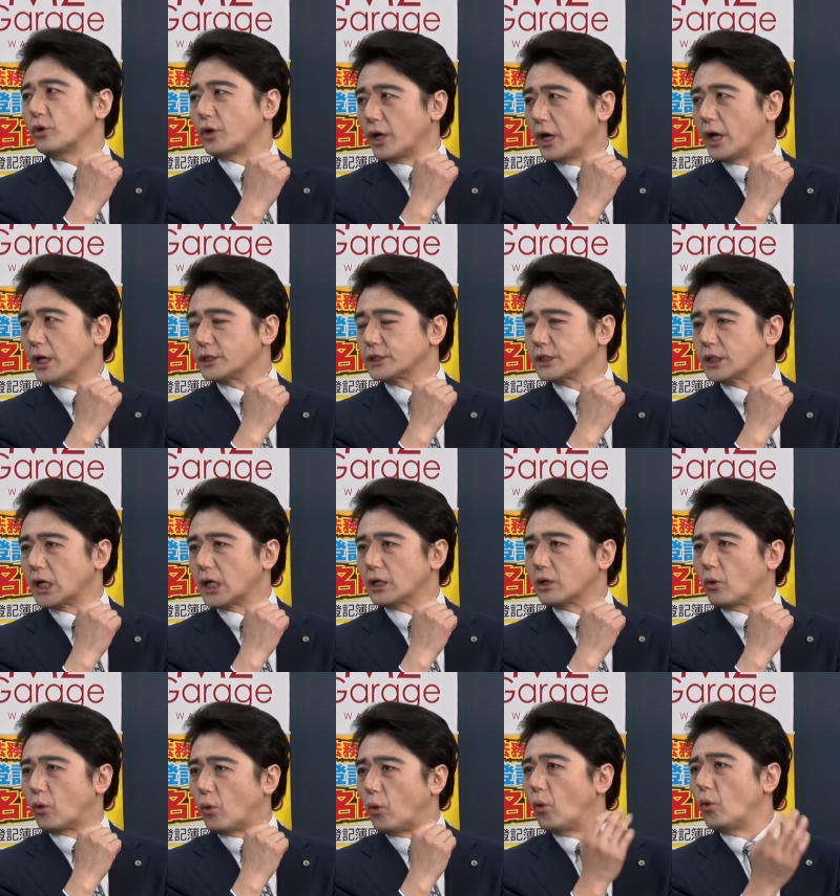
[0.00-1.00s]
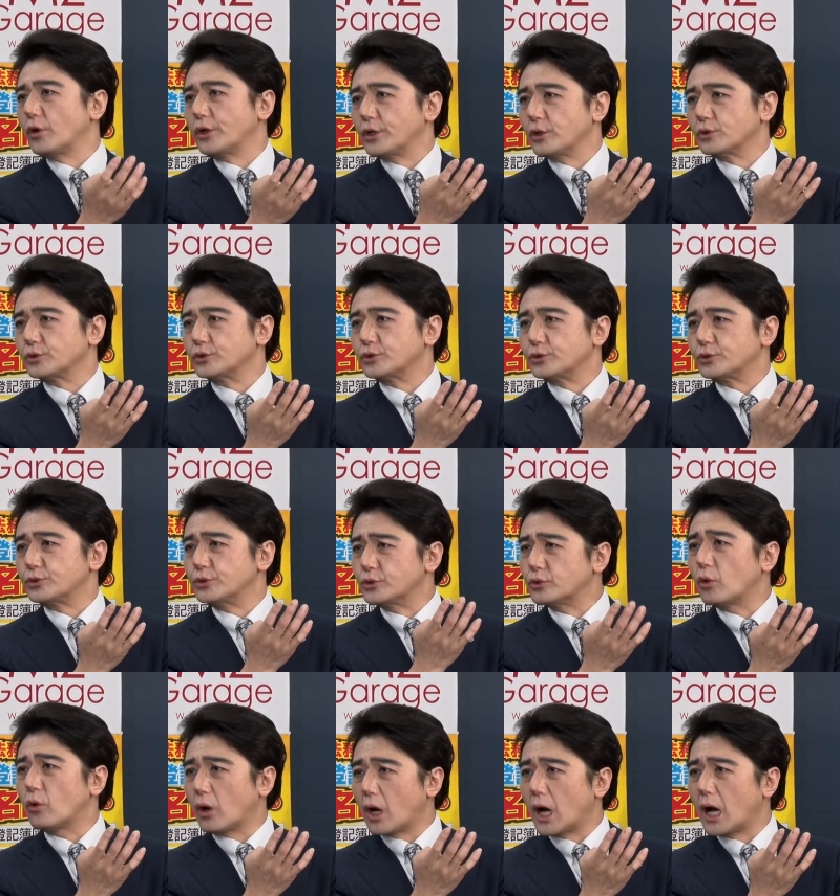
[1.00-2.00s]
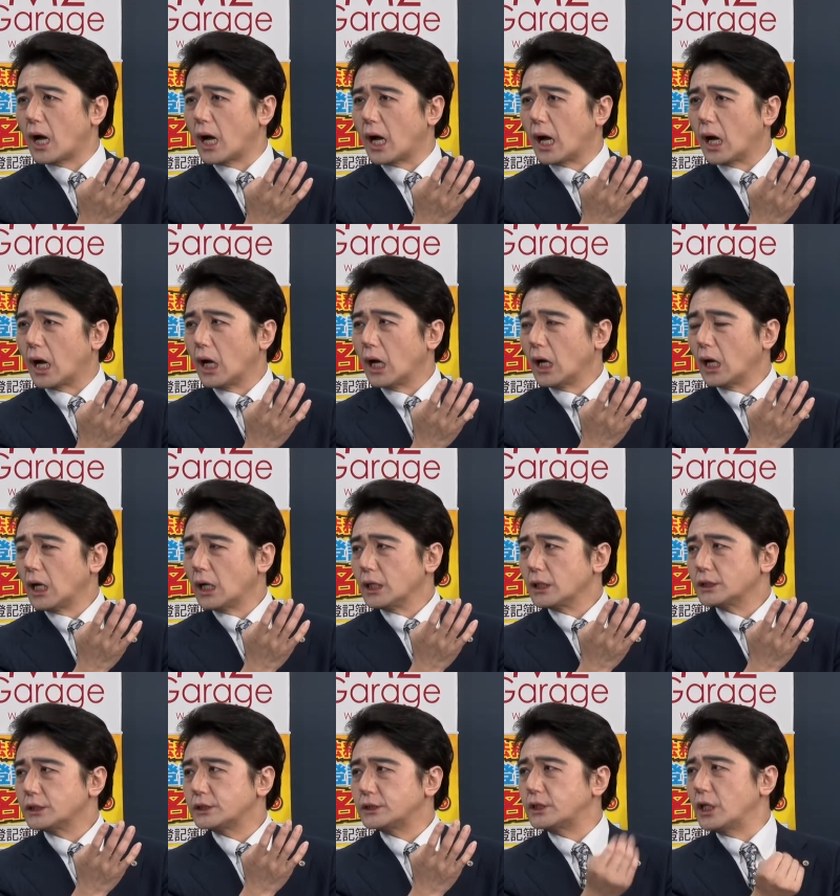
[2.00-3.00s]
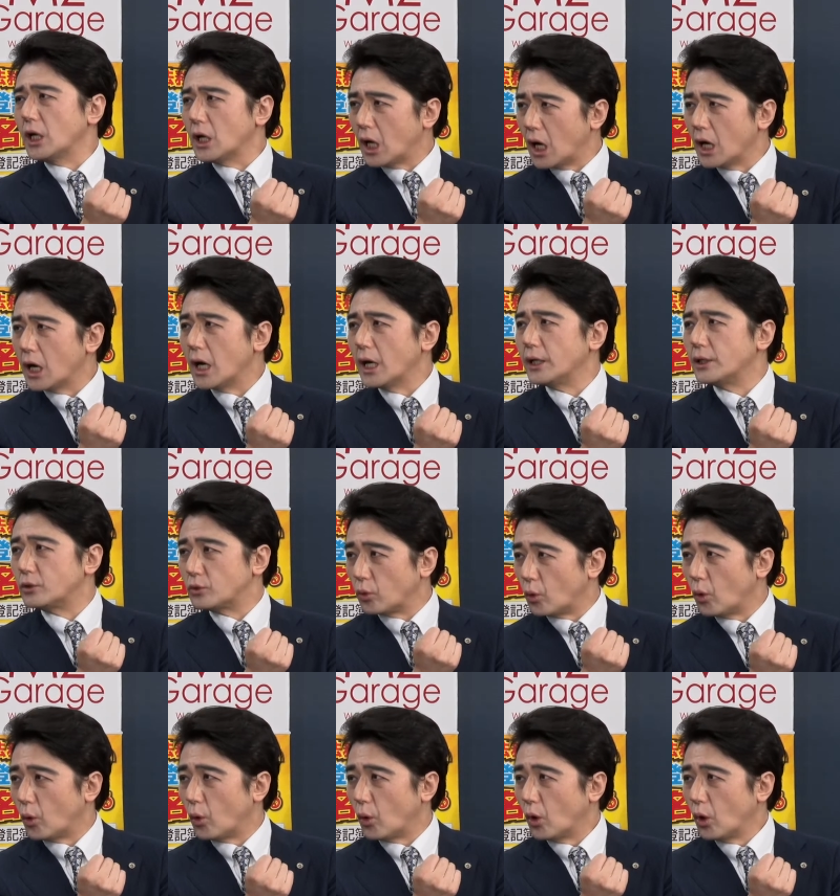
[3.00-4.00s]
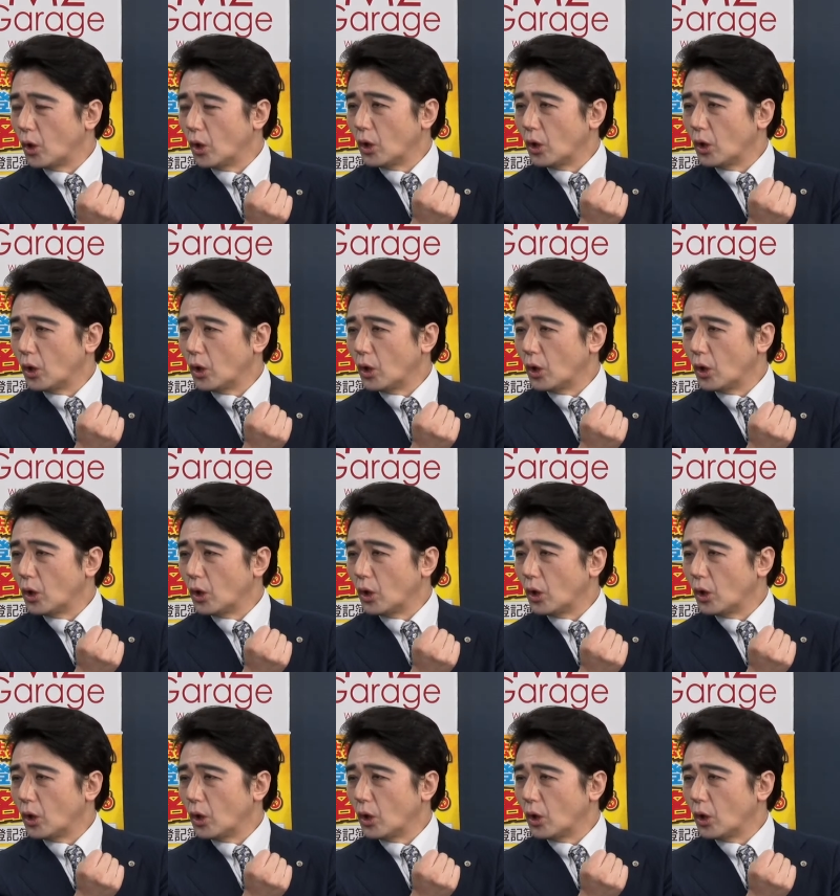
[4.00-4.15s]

ね、しっかり抗議をするとかしていかないと、